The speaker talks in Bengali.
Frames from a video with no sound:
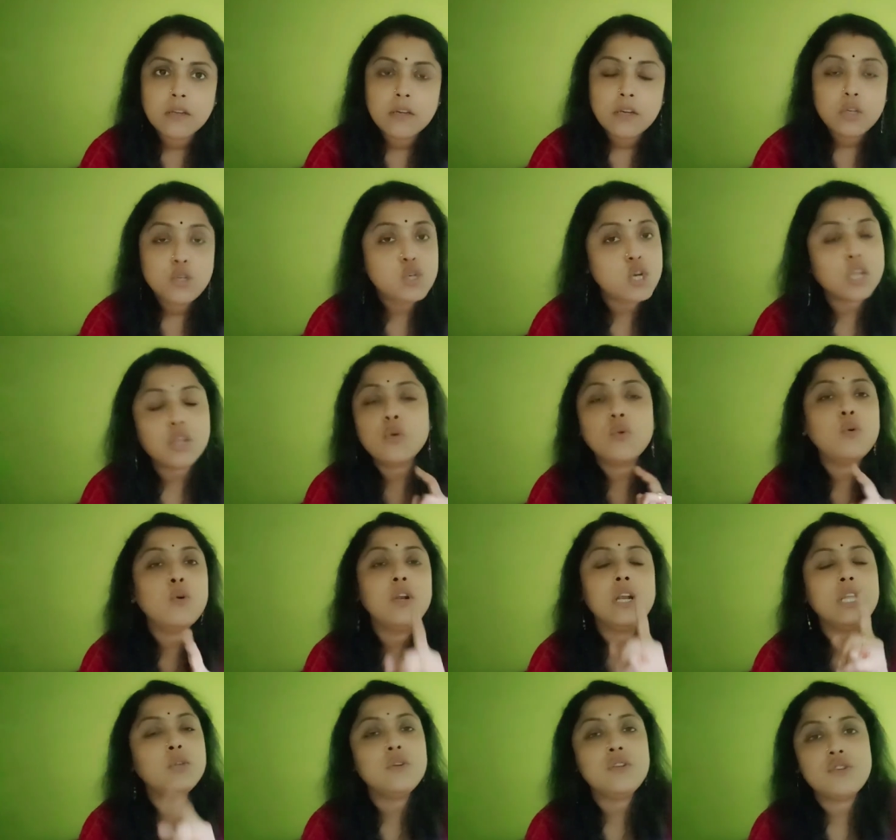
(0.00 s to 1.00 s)
যতক্ষণ
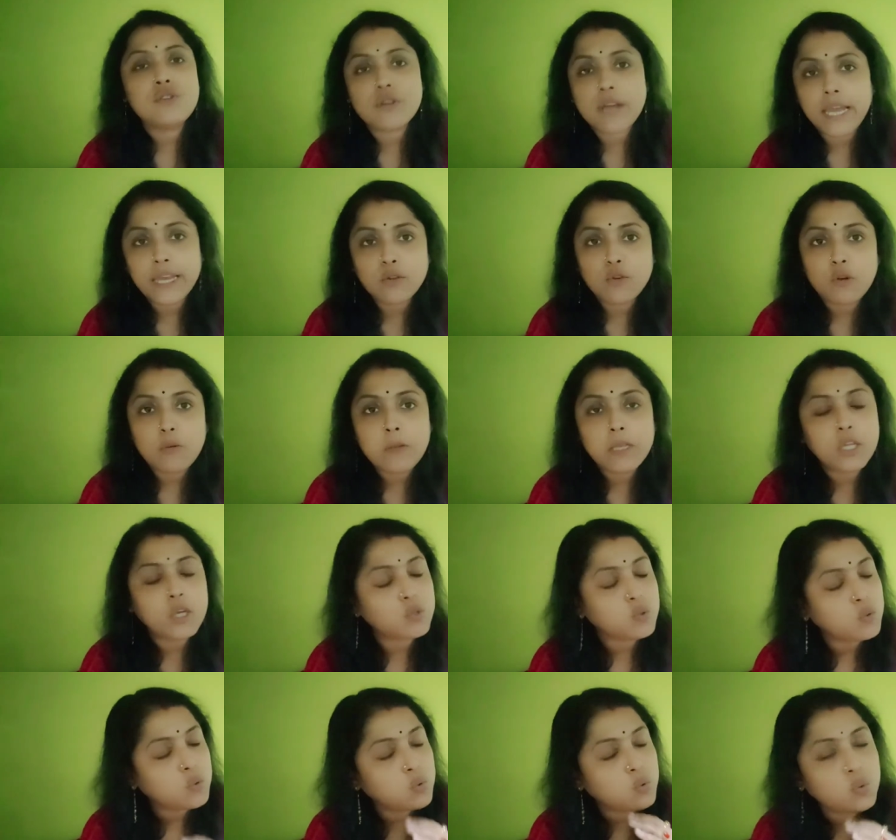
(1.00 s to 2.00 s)
না তুই স্ট্রাইক তুলবি
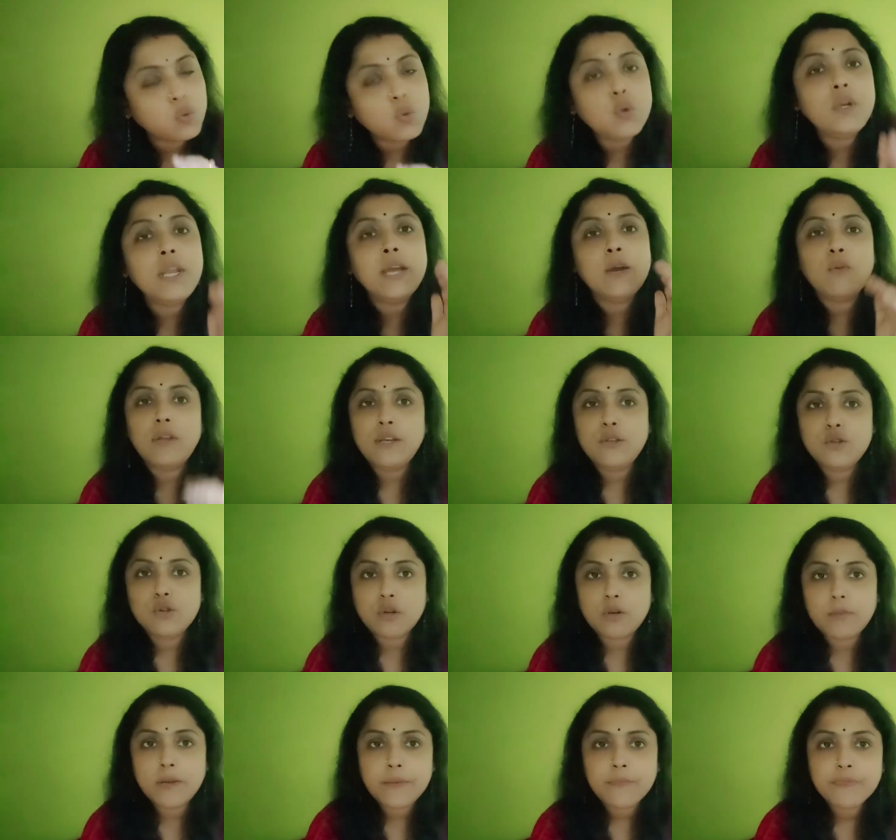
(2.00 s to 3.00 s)
ততক্ষণ এগুলোই
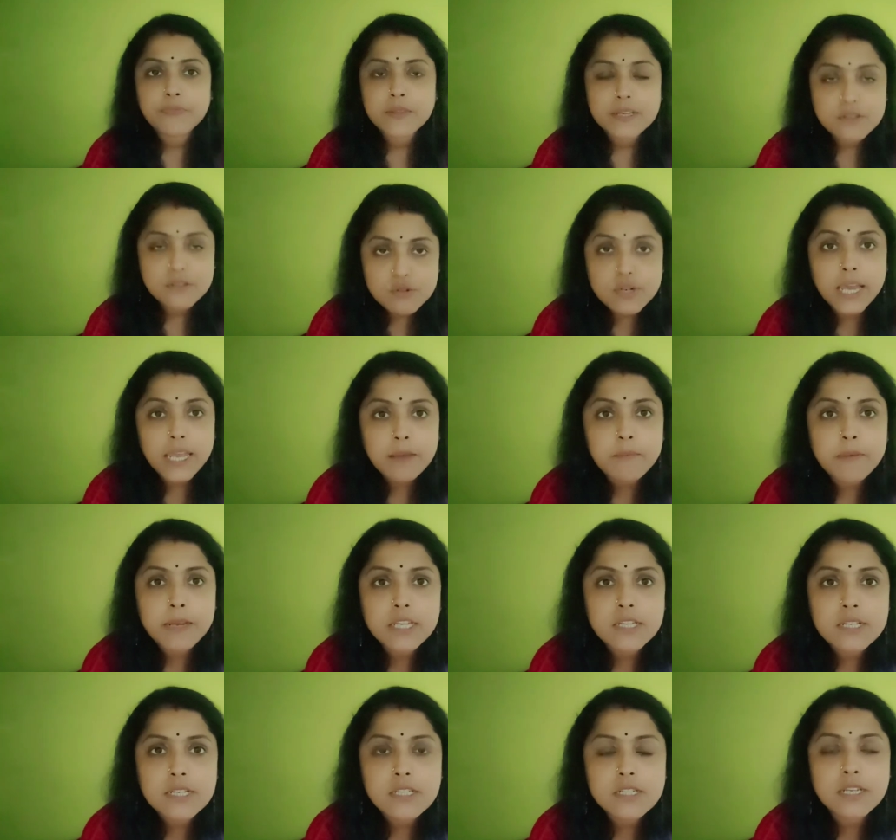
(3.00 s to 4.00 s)
চলবে স্ট্রাইক
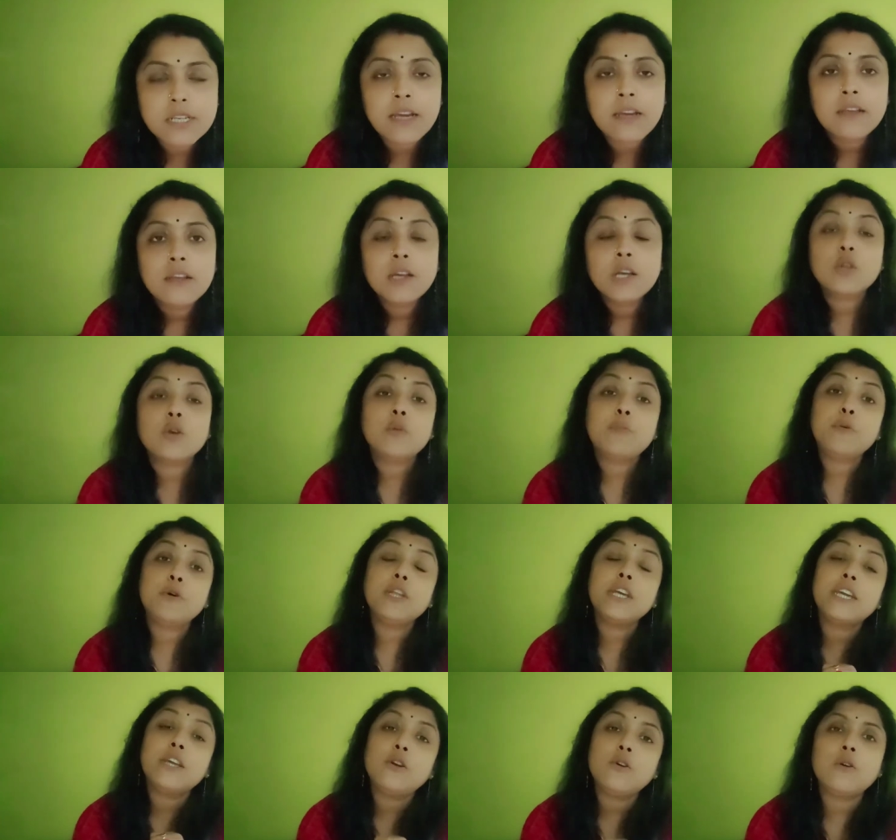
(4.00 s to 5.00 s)
মেরেছিলিস না তোর পদে
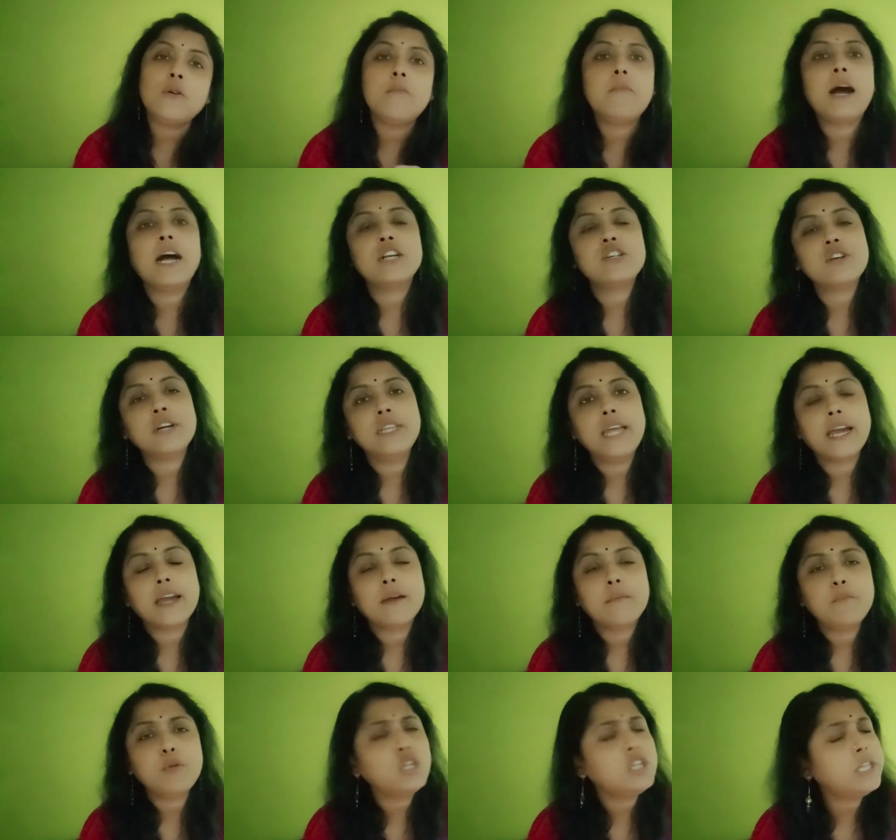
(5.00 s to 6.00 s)
কিরকম বাস হয় দেখ
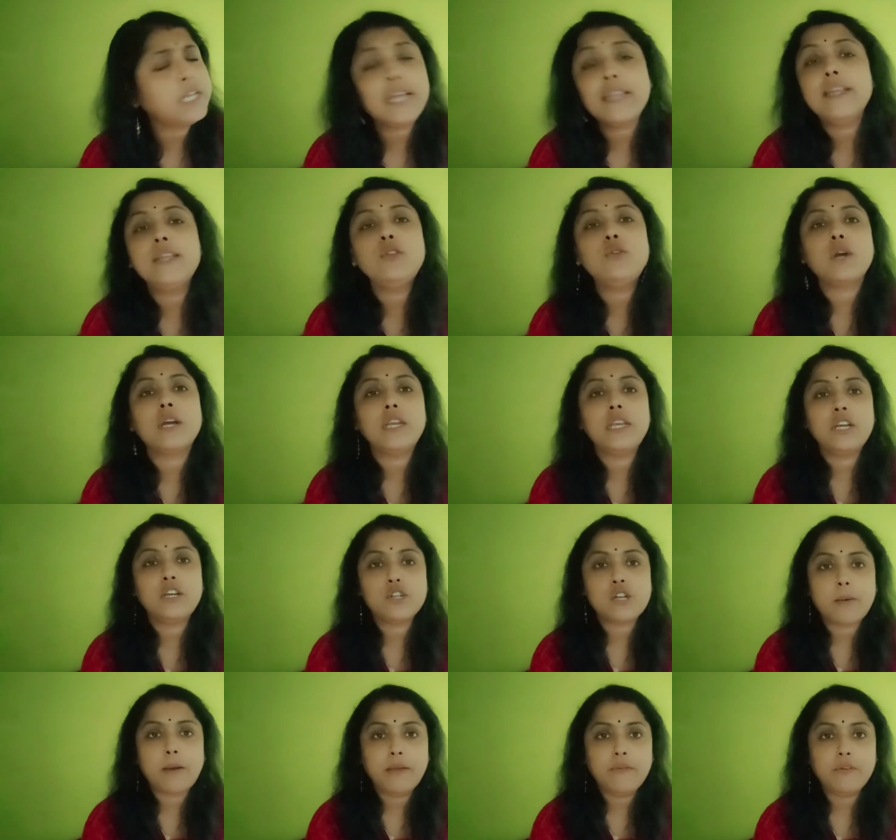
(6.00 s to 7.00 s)
প্রত্যেক দিন তোকে নিয়ে
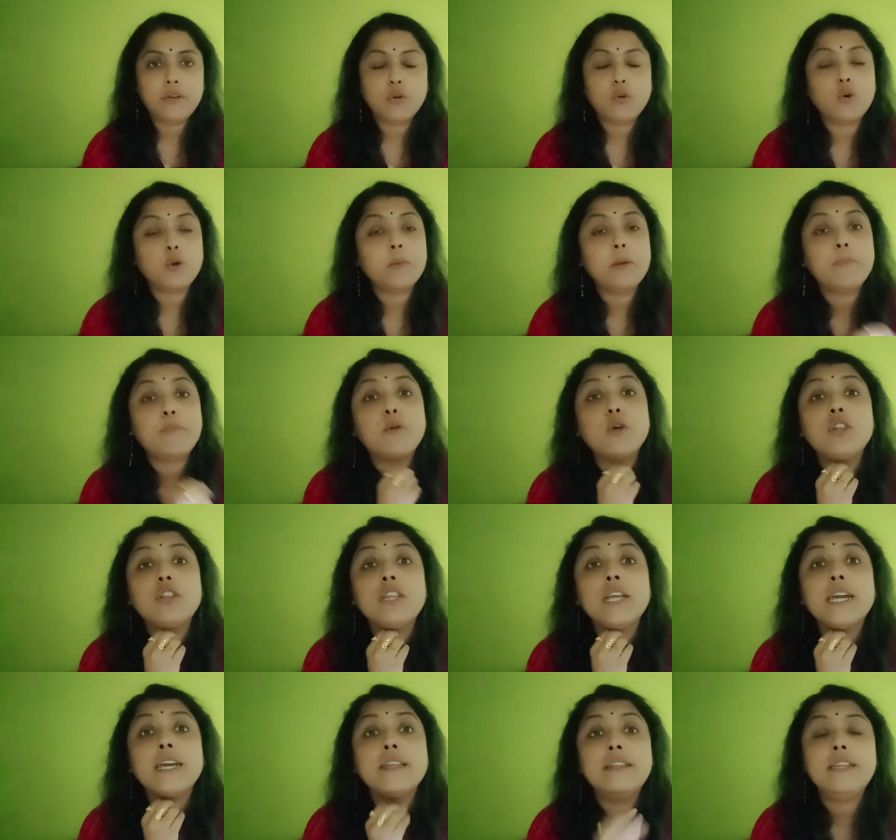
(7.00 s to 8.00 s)
সবাই ভিডিও করবে
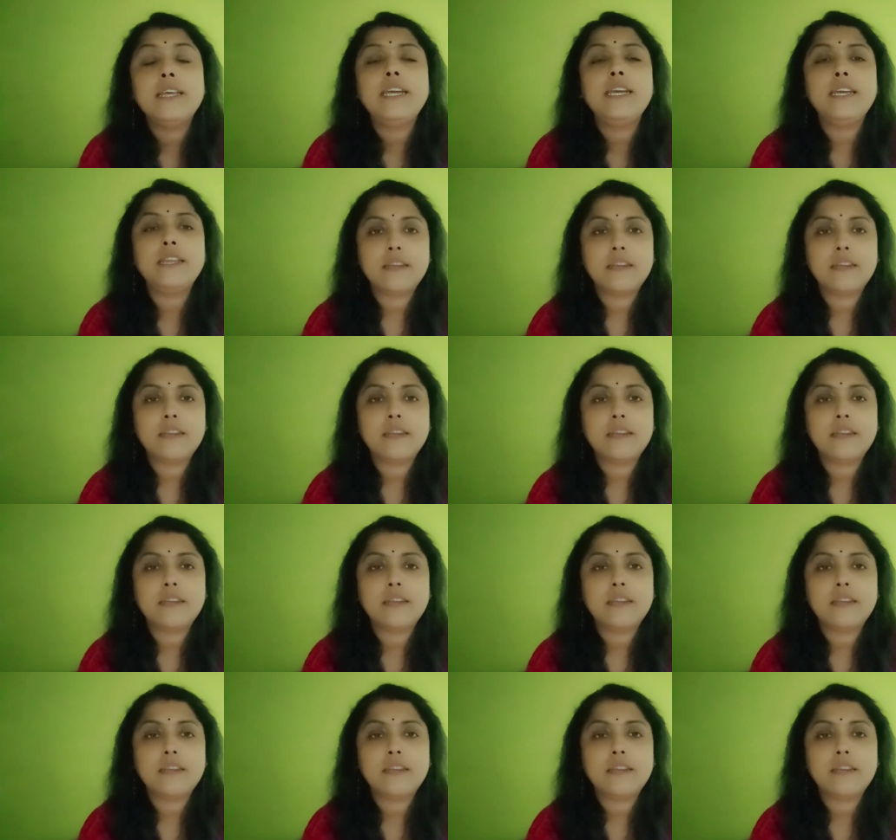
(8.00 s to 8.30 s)
প্রত্যেক দিন